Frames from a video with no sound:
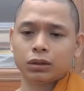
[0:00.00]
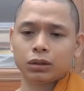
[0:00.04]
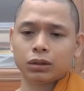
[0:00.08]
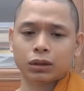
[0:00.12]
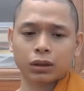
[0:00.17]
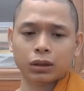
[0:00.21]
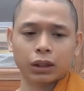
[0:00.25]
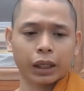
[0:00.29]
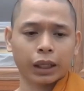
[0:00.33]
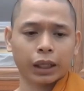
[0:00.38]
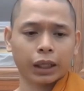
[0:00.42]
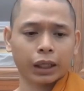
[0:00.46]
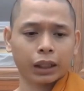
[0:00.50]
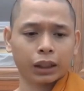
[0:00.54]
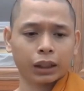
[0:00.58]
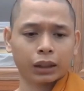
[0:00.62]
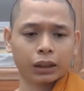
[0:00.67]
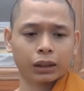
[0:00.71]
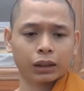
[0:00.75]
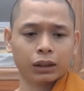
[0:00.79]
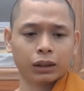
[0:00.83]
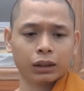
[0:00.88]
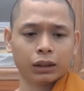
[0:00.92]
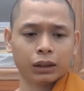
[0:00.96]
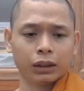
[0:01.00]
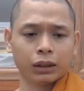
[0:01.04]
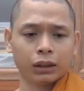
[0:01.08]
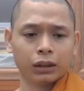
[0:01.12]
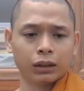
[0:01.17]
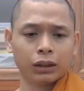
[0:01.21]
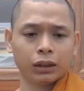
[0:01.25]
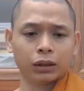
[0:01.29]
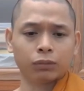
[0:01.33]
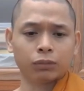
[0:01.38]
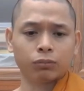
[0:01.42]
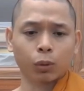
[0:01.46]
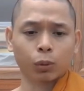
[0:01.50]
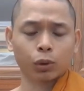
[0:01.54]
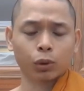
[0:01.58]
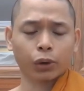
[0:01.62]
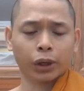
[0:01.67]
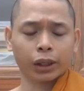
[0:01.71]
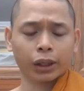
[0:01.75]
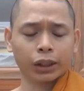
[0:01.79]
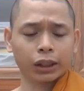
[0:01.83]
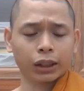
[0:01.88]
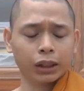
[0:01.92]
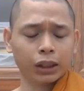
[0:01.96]
sư đang dịch một cái
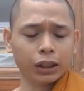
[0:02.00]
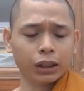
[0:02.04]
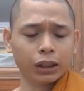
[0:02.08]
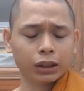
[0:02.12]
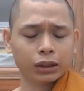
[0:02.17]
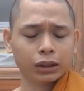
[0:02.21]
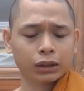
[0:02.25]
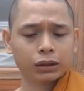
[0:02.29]
đoạn kinh